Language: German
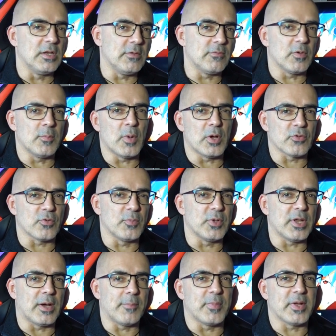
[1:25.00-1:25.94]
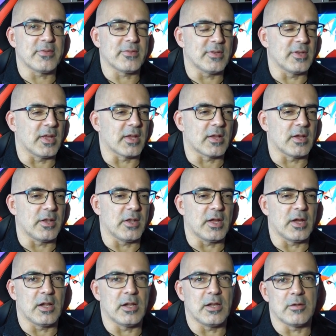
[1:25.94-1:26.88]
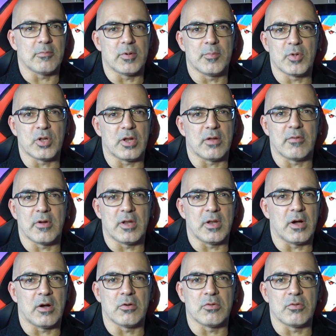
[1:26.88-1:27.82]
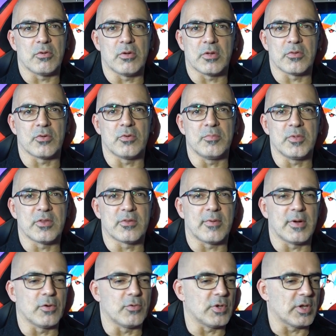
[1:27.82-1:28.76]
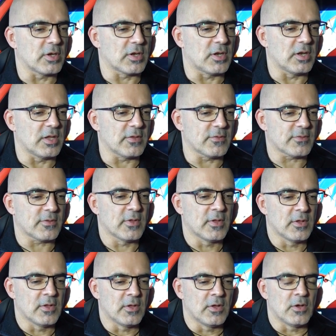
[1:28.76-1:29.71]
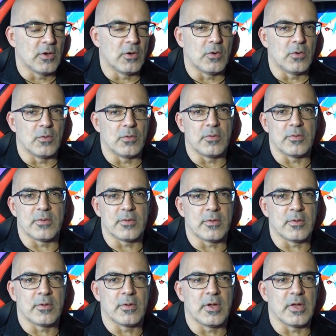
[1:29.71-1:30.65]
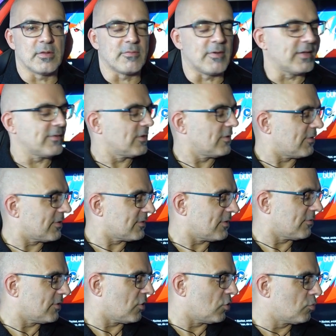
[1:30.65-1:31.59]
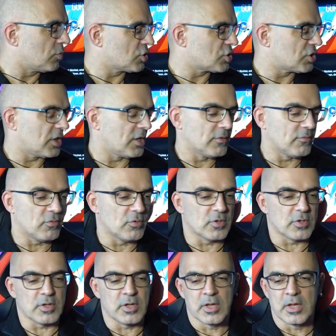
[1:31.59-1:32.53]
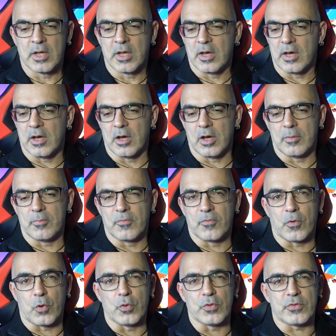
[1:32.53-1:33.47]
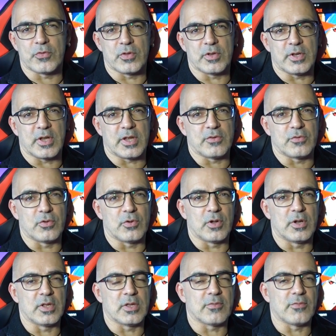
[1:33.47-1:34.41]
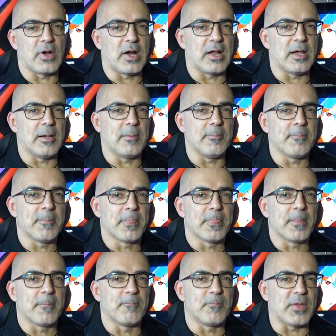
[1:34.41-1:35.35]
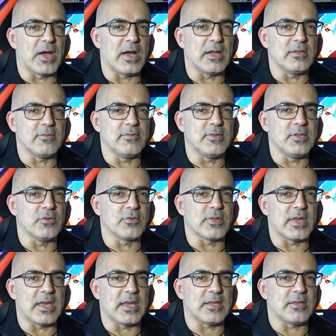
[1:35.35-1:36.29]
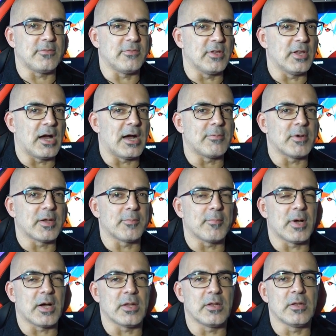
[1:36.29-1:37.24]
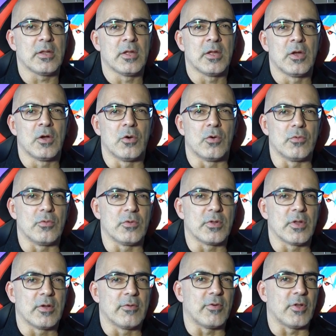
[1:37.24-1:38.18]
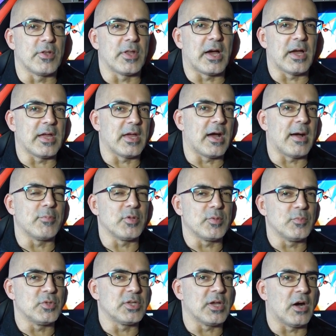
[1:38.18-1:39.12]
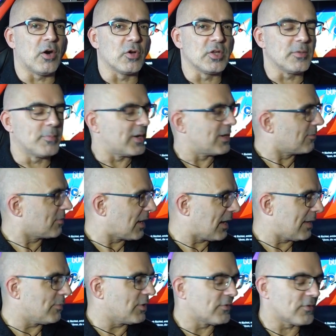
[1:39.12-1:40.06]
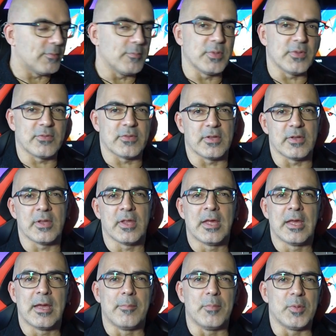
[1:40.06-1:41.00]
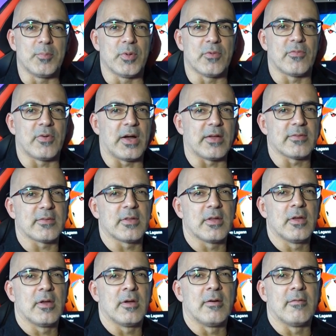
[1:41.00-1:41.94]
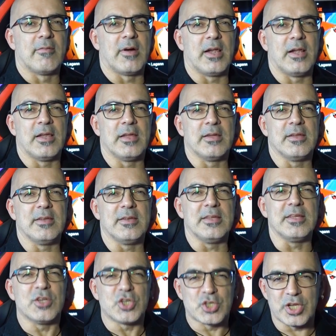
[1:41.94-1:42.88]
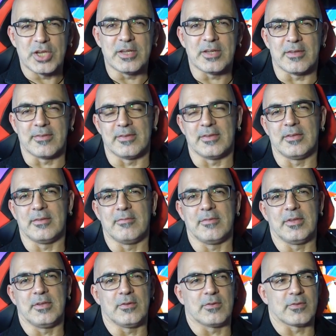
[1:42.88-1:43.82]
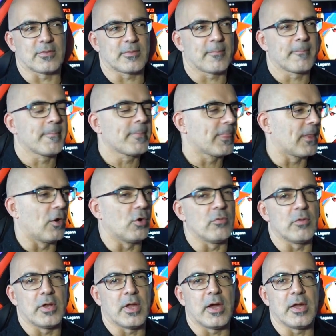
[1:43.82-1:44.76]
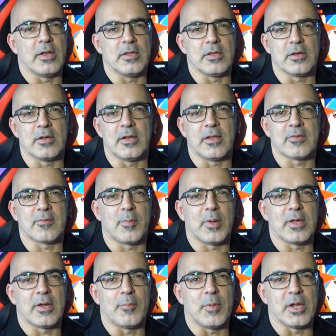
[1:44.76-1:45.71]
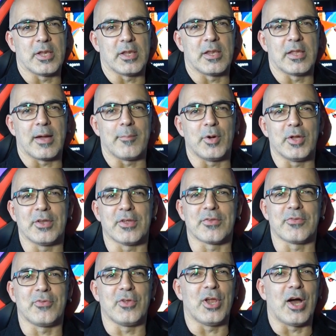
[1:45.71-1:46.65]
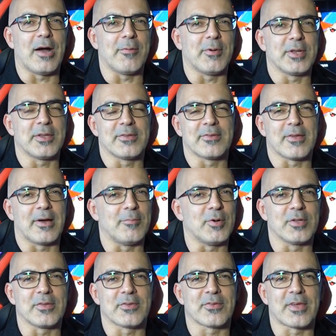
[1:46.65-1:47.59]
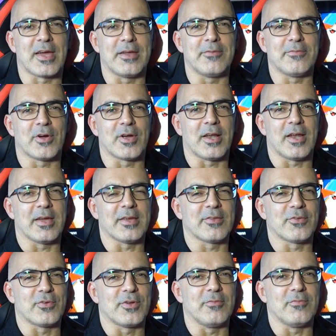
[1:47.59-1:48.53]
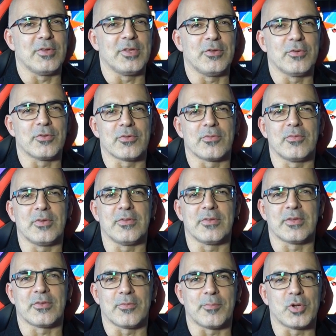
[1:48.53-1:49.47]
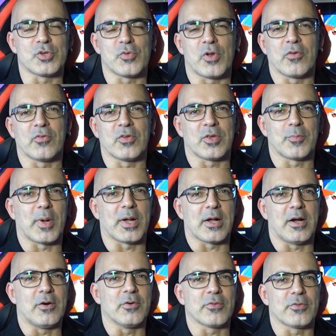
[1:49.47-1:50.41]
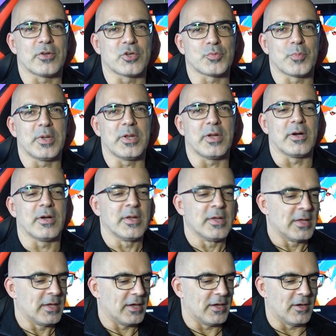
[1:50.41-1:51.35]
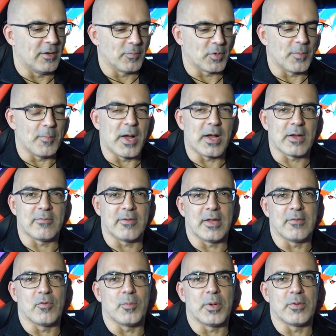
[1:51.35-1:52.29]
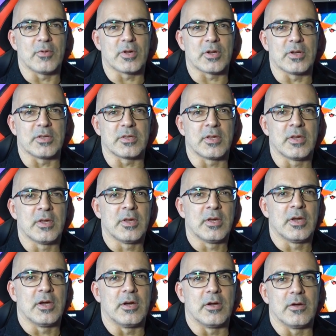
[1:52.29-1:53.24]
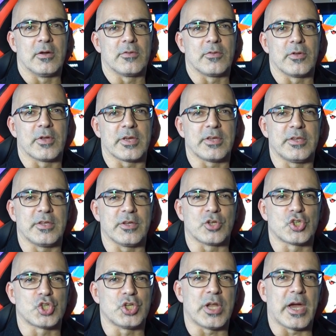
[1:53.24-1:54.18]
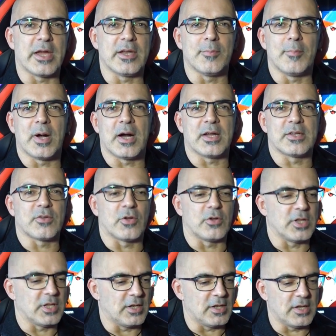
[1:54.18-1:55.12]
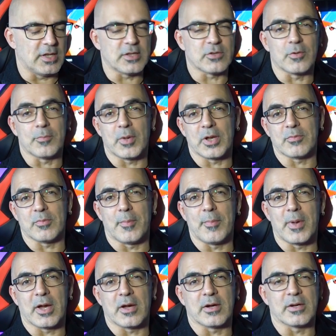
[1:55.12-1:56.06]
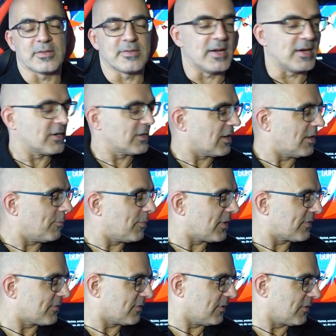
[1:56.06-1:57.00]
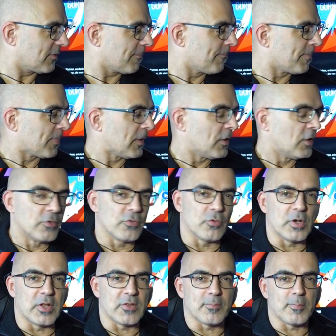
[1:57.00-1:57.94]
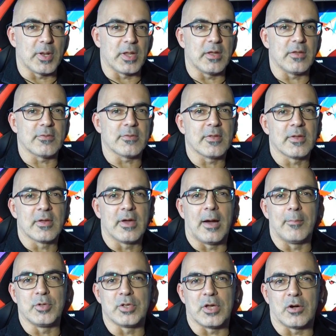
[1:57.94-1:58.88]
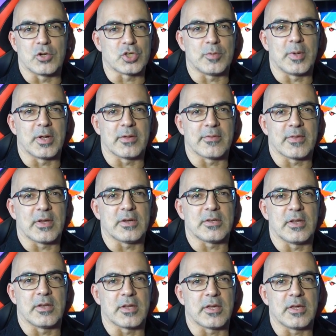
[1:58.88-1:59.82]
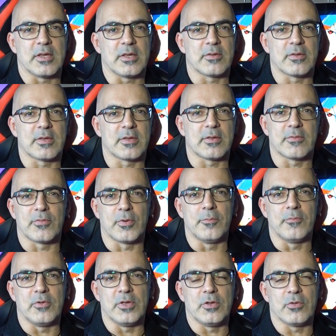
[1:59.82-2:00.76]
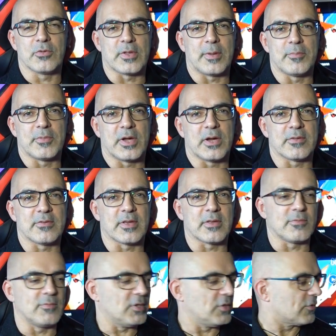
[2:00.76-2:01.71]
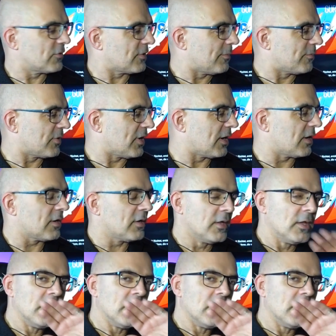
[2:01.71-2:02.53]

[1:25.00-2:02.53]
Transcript: Lief immer so mit am besten der Kanal, aber mittlerweile auch nur noch so um die 200 Klicks. Und ich weiß nicht, was da wieder umgestellt wurde. Ähm, frustet natürlich, vor allem da die Videos echt viel Arbeit machen. Und von daher habe ich mich ja auch hier bei dem Gaming so ein bisschen mit befasst, weil die geschildert sind, die Videos. Auch wenn einige Let's Player mal jammern, dass viel Arbeit ist, aber es ist kein Vergleich zu den Videos, wie sie zum Beispiel auf Ich packe aus oder Spinner ähm, gemacht werden, wo man wirklich äh, so einen richtigen Schneidemarathon hinlegt und manchmal mehrere Tage dran bastelt. So Let's Plays habe ich ja auch schon mal gesagt, da drehe ich fünf Videos am Tag, sechs Videos am Tag.